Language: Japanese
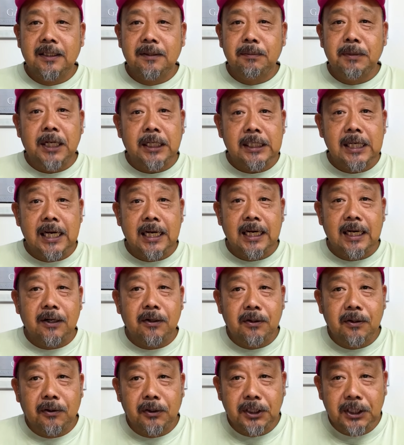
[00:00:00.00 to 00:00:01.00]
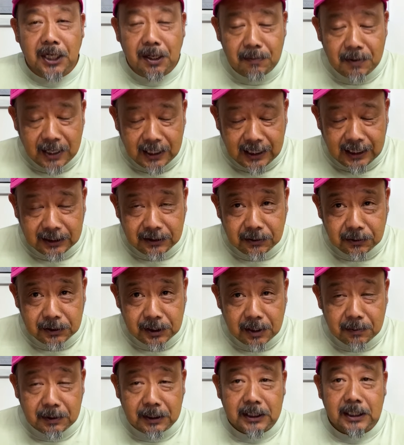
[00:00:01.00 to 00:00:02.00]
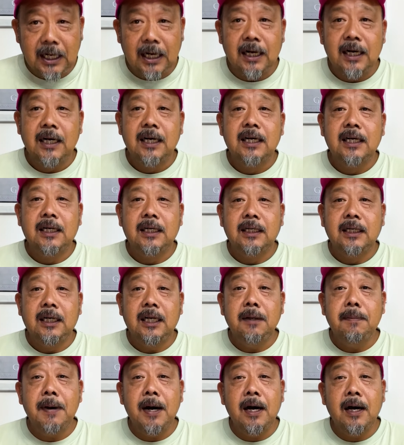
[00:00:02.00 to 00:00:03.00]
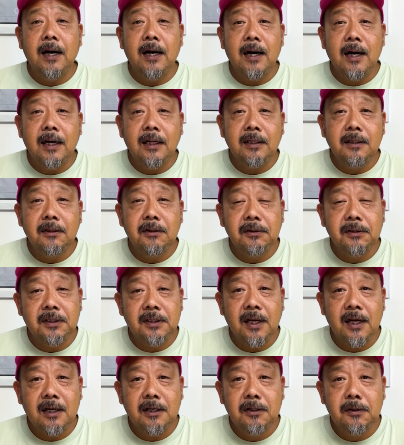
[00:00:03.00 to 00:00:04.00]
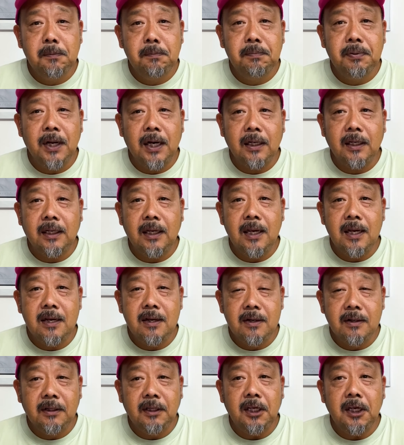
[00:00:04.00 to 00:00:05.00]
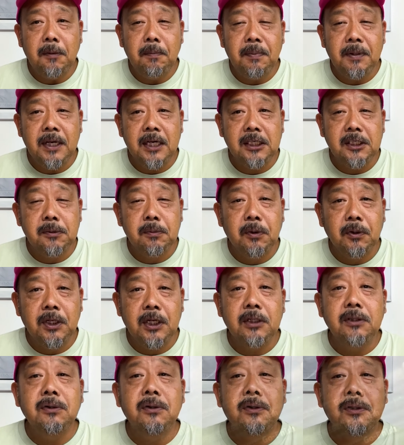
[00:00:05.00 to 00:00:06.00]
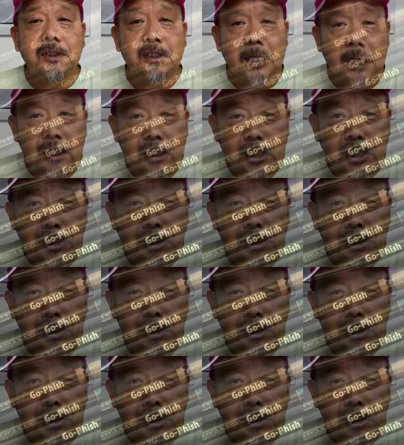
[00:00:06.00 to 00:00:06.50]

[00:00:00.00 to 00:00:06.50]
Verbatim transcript: 皆さん、こちらもありがとうございました。リバー&サーフプラッキング ディーピーエス モデルのさんき